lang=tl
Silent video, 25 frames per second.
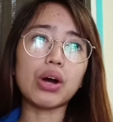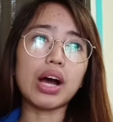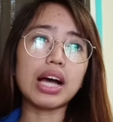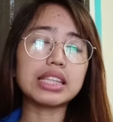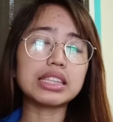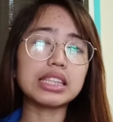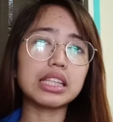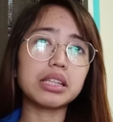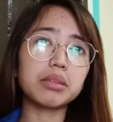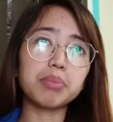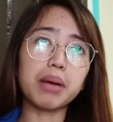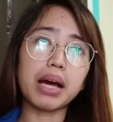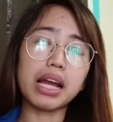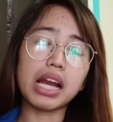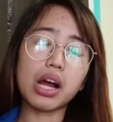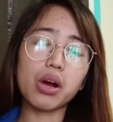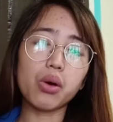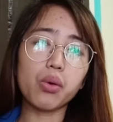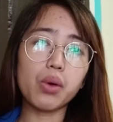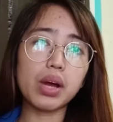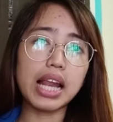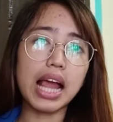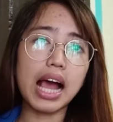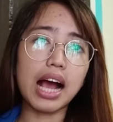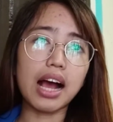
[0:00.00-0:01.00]
as in parang
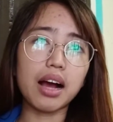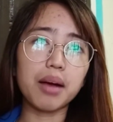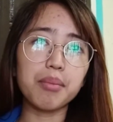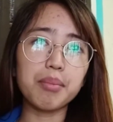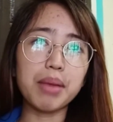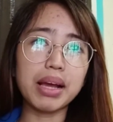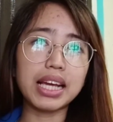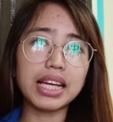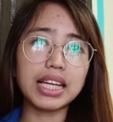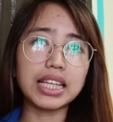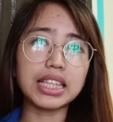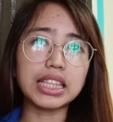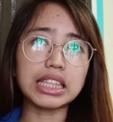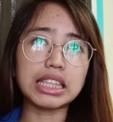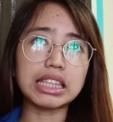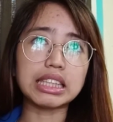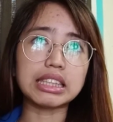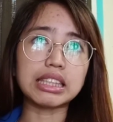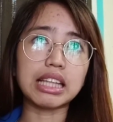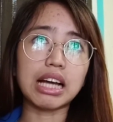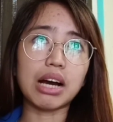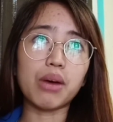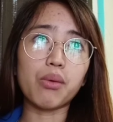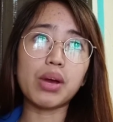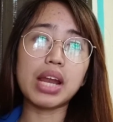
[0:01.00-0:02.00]
wala kang
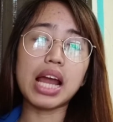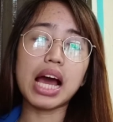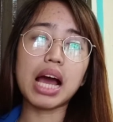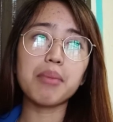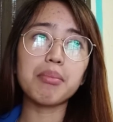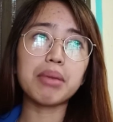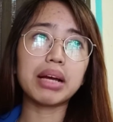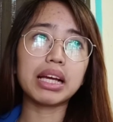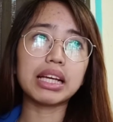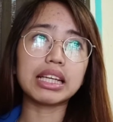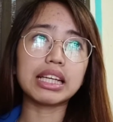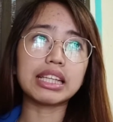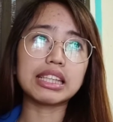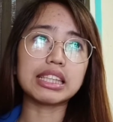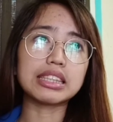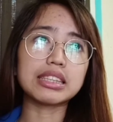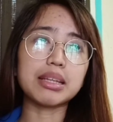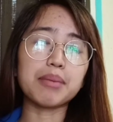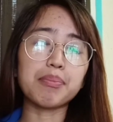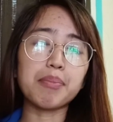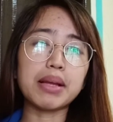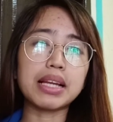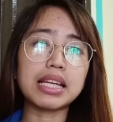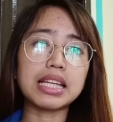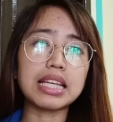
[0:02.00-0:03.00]
makikita, wala kang makikita
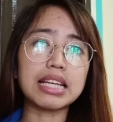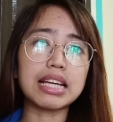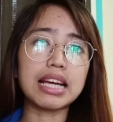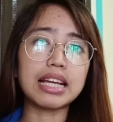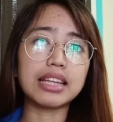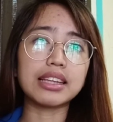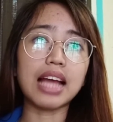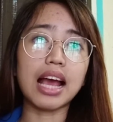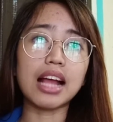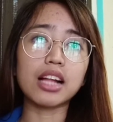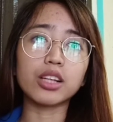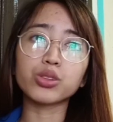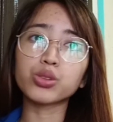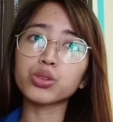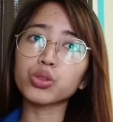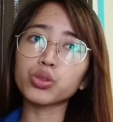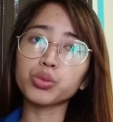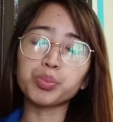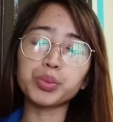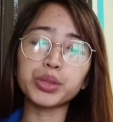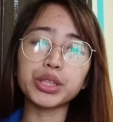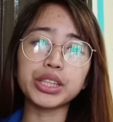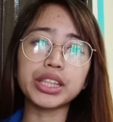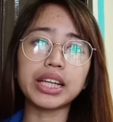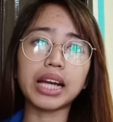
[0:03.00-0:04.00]
sa paligid dahil
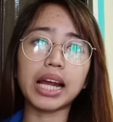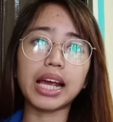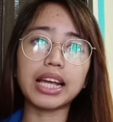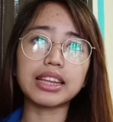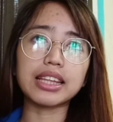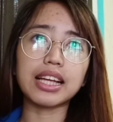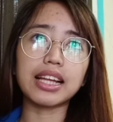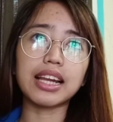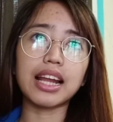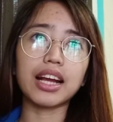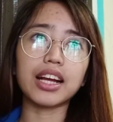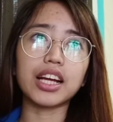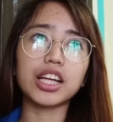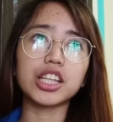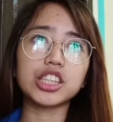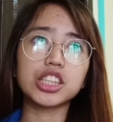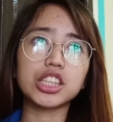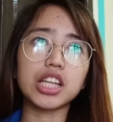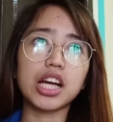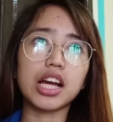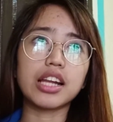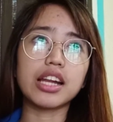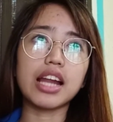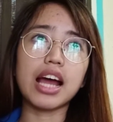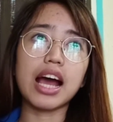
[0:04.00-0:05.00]
super gray talaga
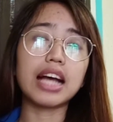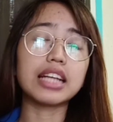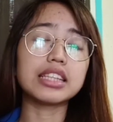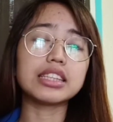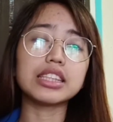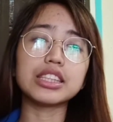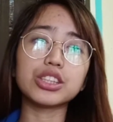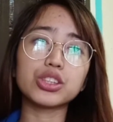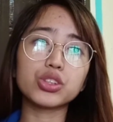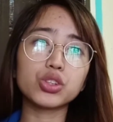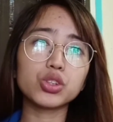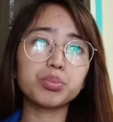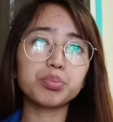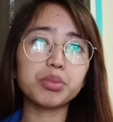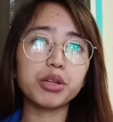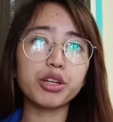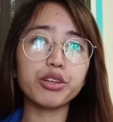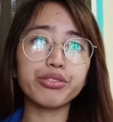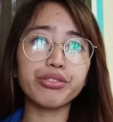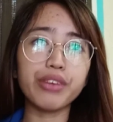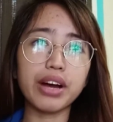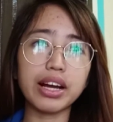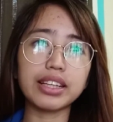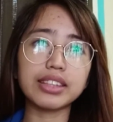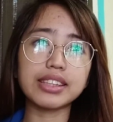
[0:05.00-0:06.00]
siya, na as in
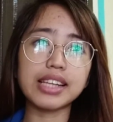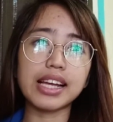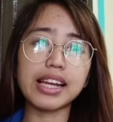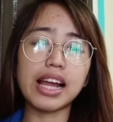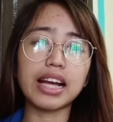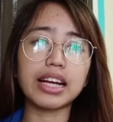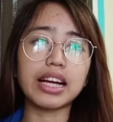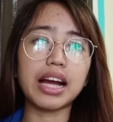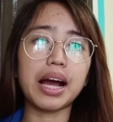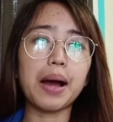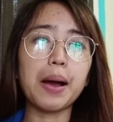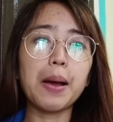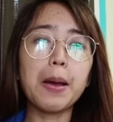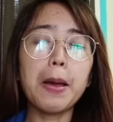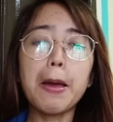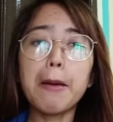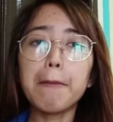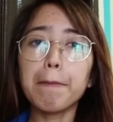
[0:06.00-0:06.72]
super fog talaga.